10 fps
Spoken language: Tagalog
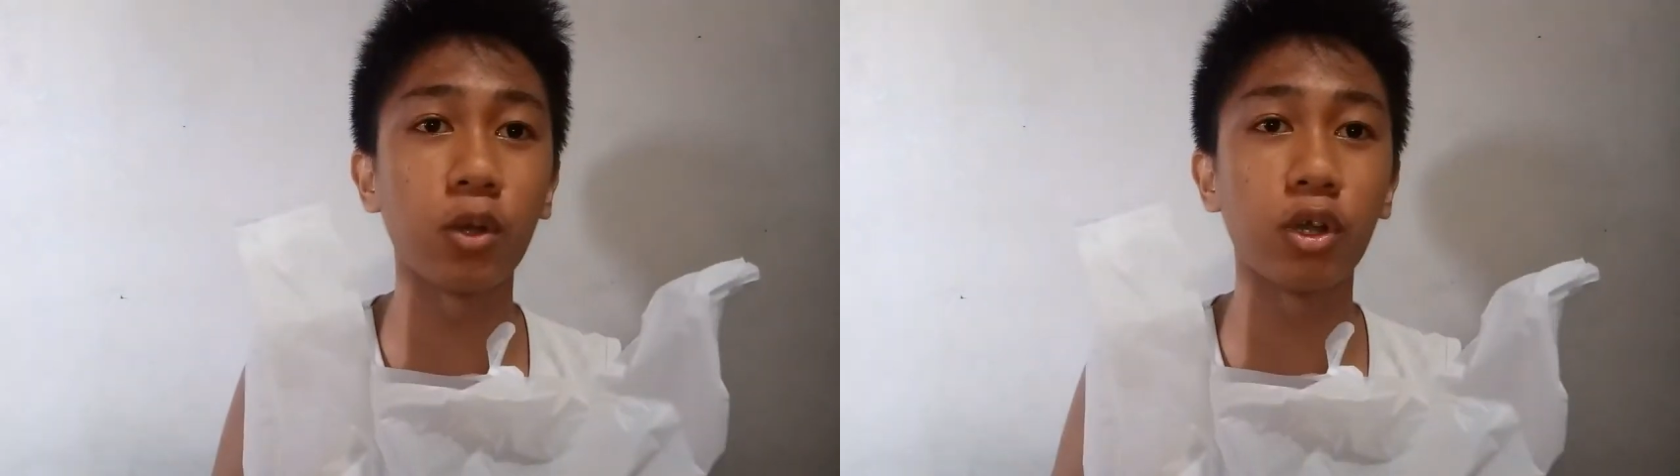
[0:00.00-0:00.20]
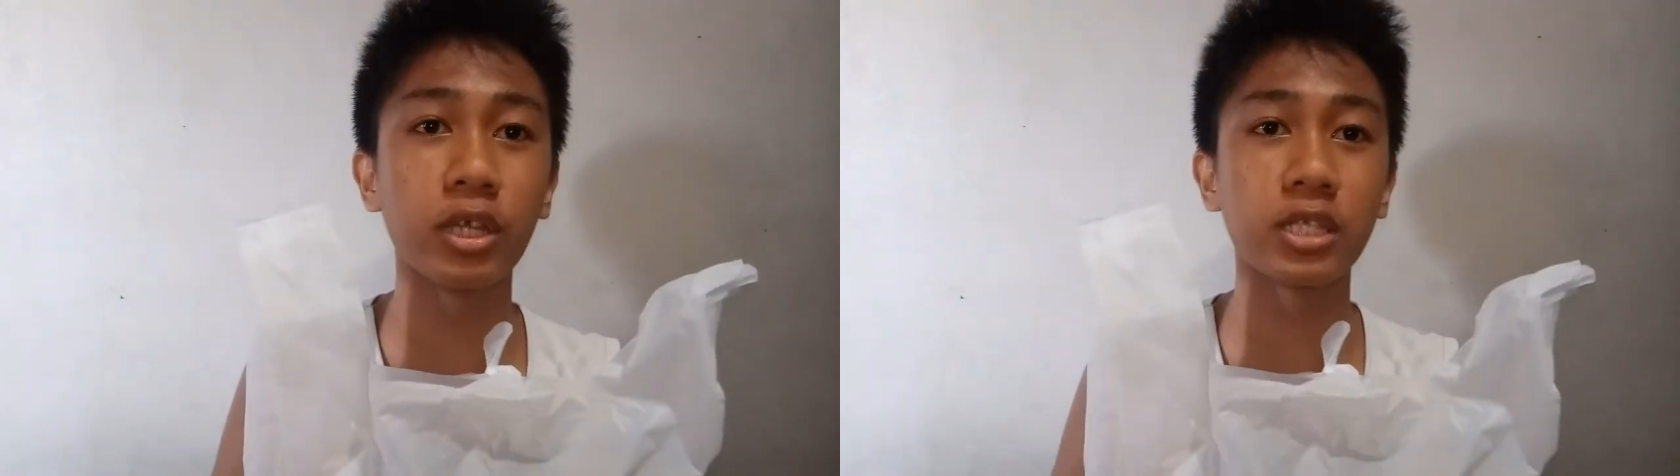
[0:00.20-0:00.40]

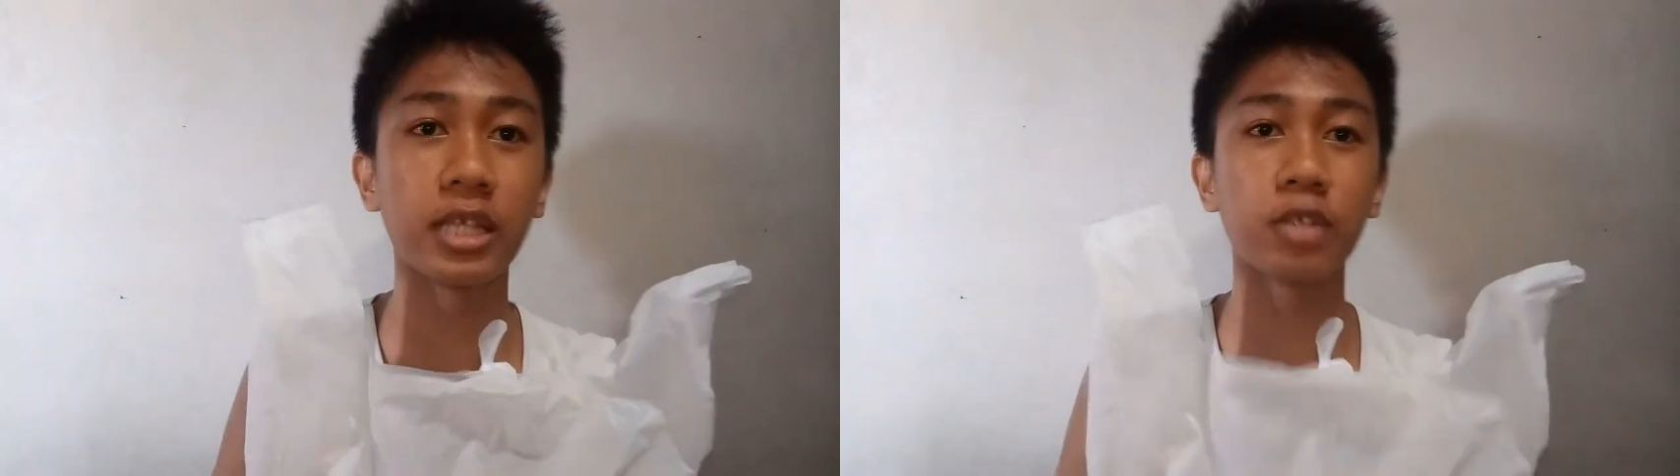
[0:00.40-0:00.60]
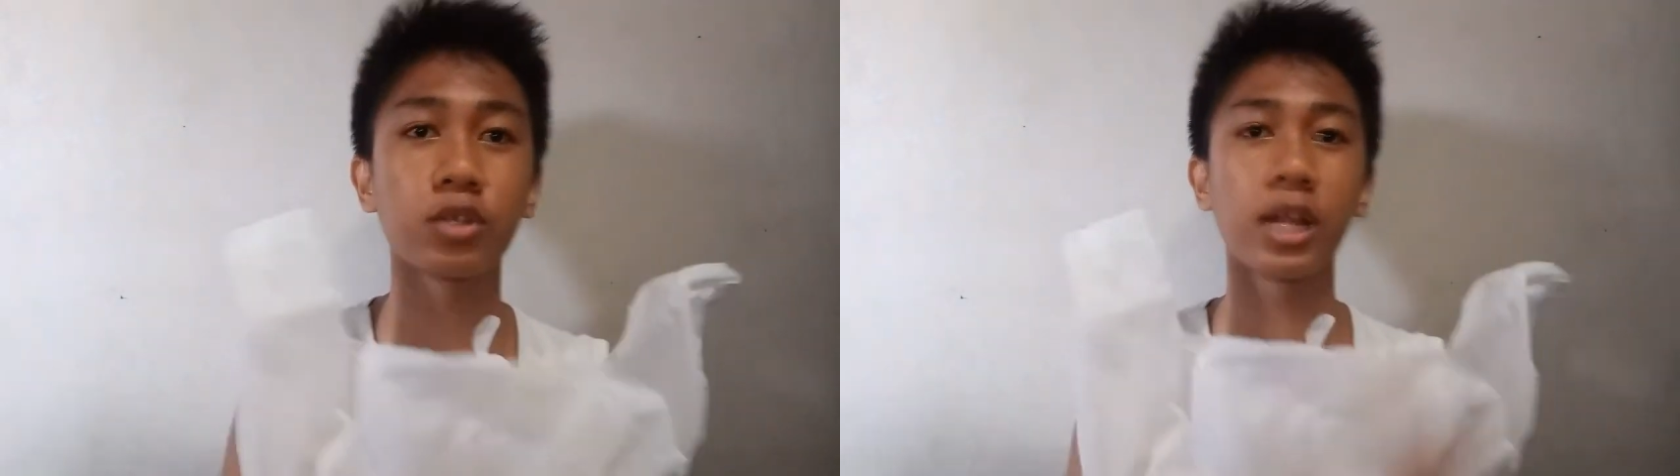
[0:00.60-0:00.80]
ko is
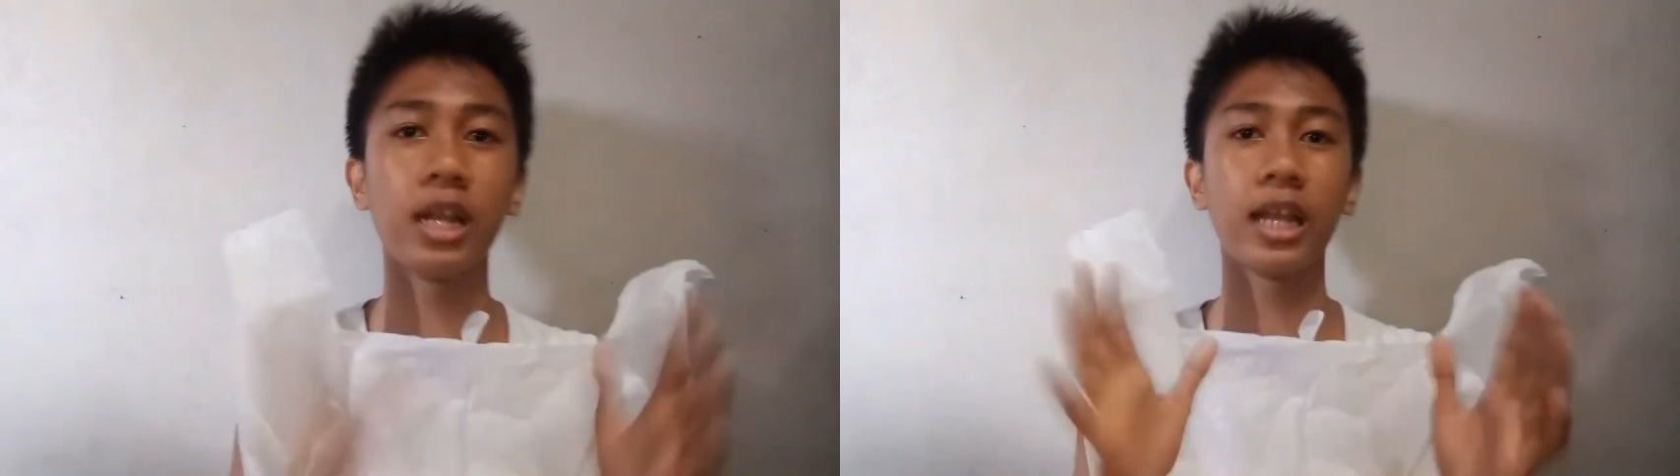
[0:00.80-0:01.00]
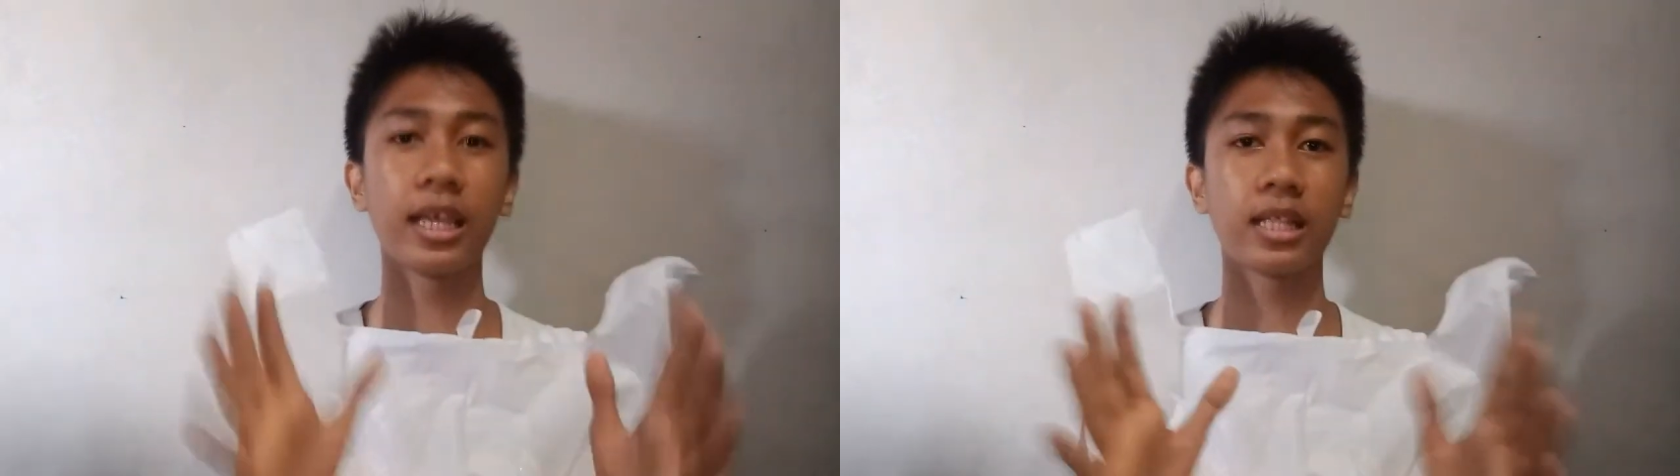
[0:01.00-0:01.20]
natural
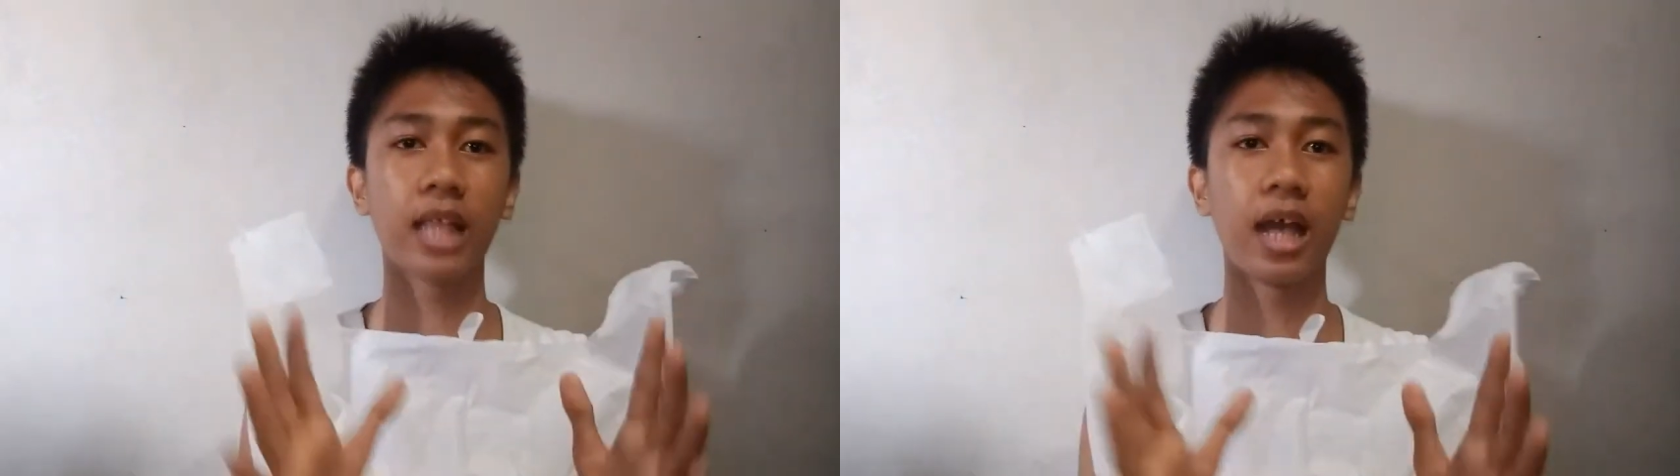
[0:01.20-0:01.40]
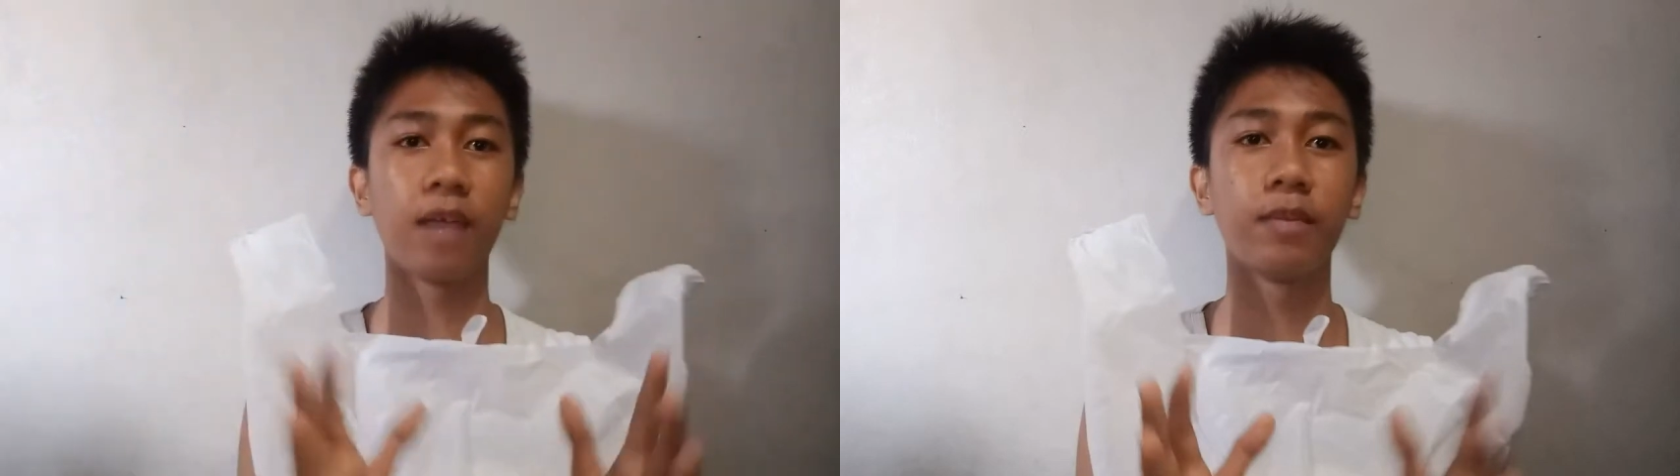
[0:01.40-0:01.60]
light lang.